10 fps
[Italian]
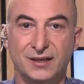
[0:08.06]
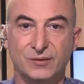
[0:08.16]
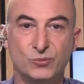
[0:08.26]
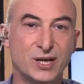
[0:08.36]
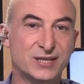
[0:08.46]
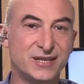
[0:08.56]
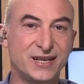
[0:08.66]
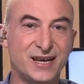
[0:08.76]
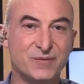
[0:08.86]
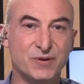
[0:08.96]

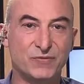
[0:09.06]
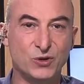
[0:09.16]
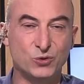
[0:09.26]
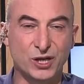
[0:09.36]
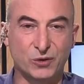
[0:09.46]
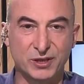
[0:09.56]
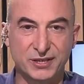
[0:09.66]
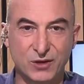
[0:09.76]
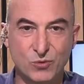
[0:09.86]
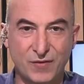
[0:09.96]
Buonasera e benvenuti a
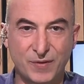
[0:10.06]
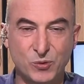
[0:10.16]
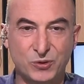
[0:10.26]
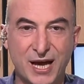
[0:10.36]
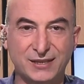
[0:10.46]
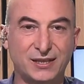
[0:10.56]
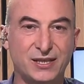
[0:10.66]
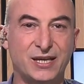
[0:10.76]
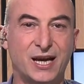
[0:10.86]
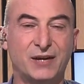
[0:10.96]
questa nuova puntata
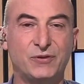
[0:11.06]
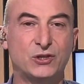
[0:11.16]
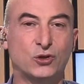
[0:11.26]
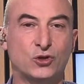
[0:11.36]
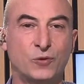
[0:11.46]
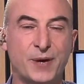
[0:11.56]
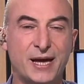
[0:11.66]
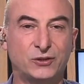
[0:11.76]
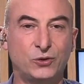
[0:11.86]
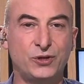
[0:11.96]
di Avviso
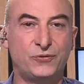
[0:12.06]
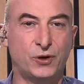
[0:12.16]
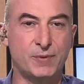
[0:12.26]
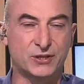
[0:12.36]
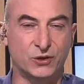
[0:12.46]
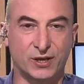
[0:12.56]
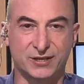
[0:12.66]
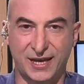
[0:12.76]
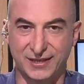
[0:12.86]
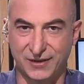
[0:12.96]
scoperto, l'informazione
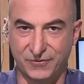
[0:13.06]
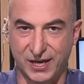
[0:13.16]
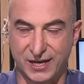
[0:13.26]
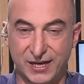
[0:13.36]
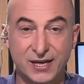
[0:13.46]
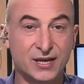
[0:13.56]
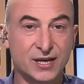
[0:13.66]
senza veli.